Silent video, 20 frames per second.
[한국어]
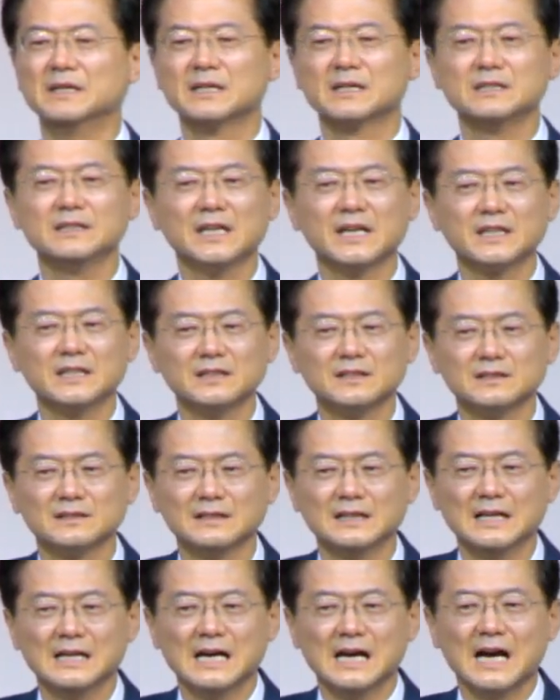그
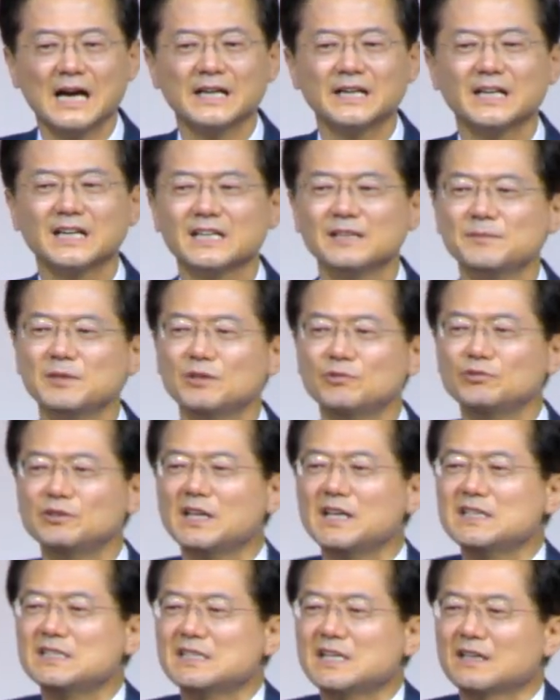얘기는 하나님이
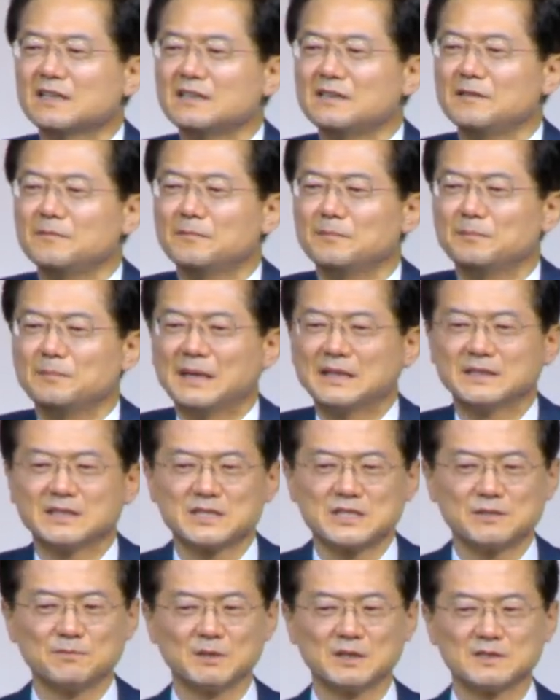우리 인생을
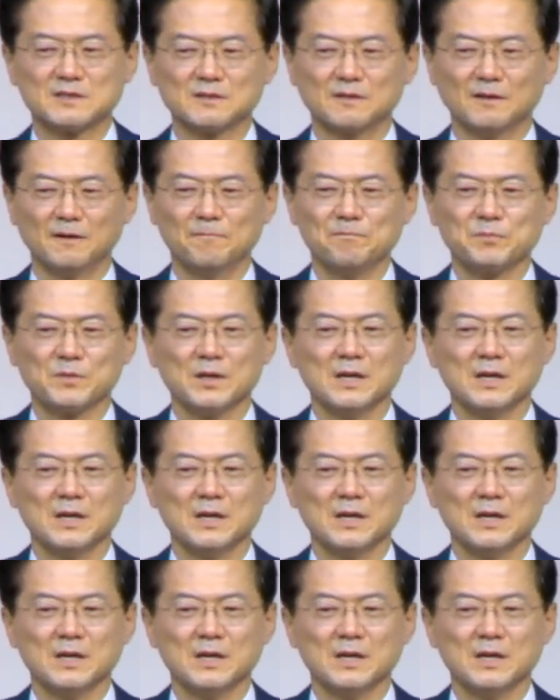만드시면서